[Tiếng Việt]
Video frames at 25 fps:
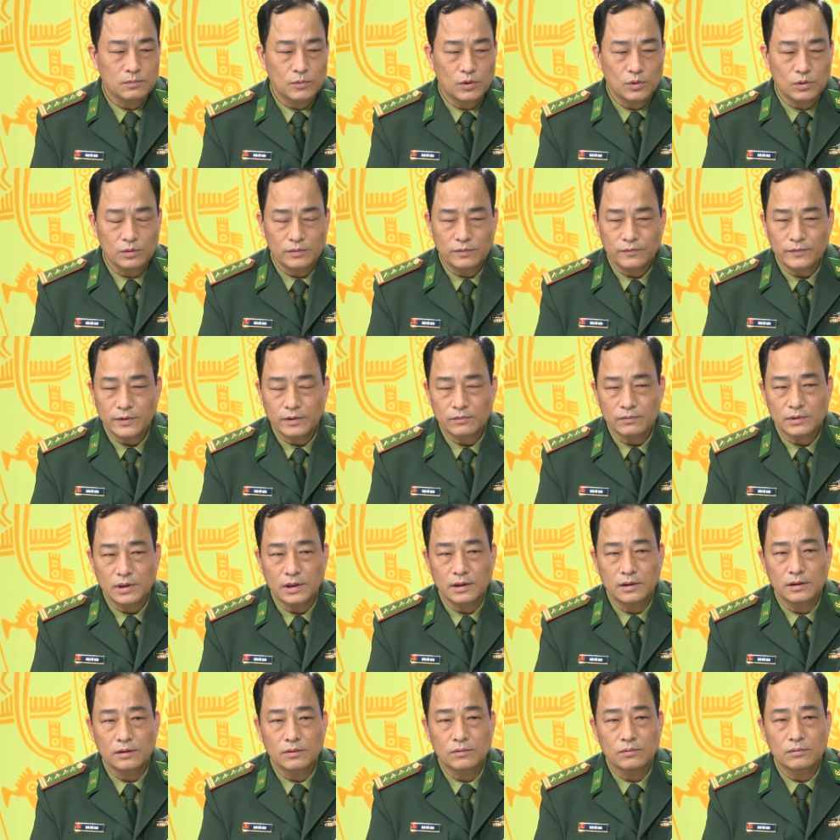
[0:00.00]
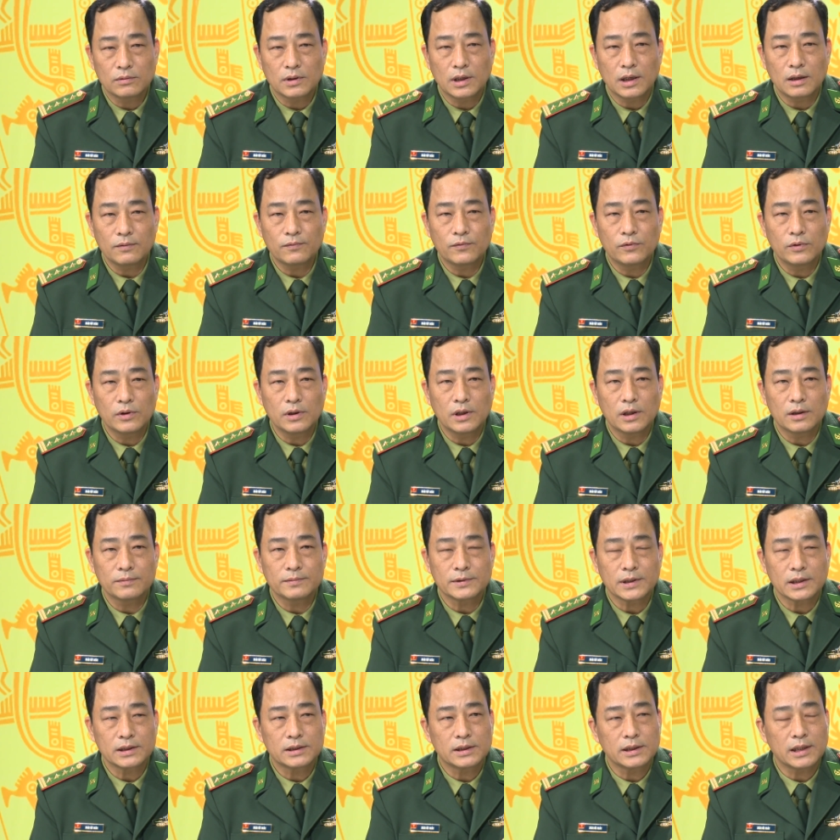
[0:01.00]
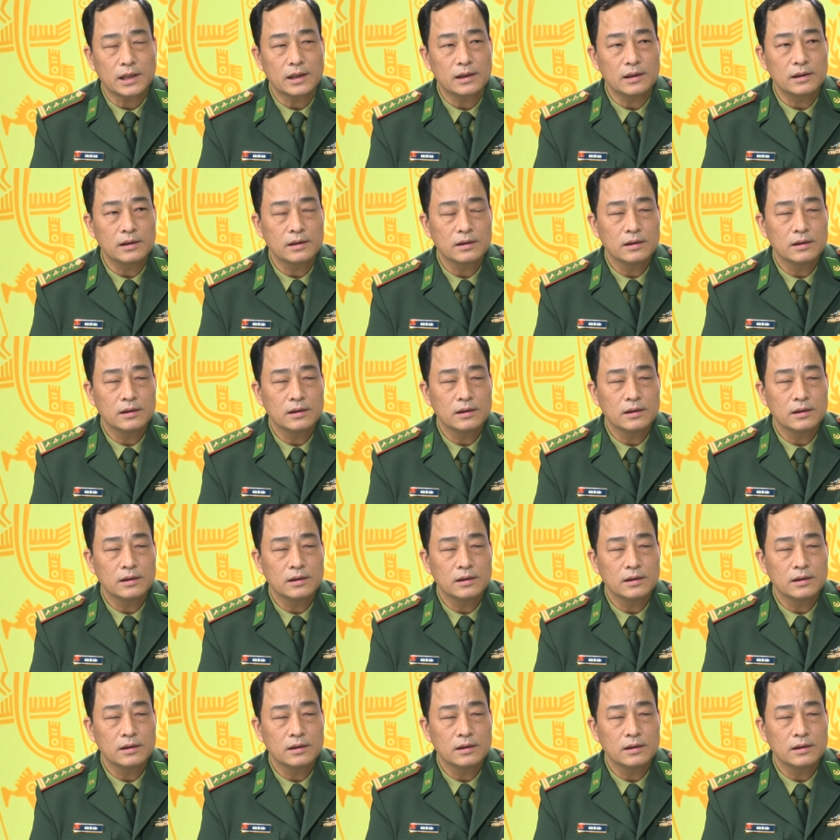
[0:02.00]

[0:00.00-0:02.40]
bộ đội biên phòng tỉnh cũng đã phối hợp chặt chẽ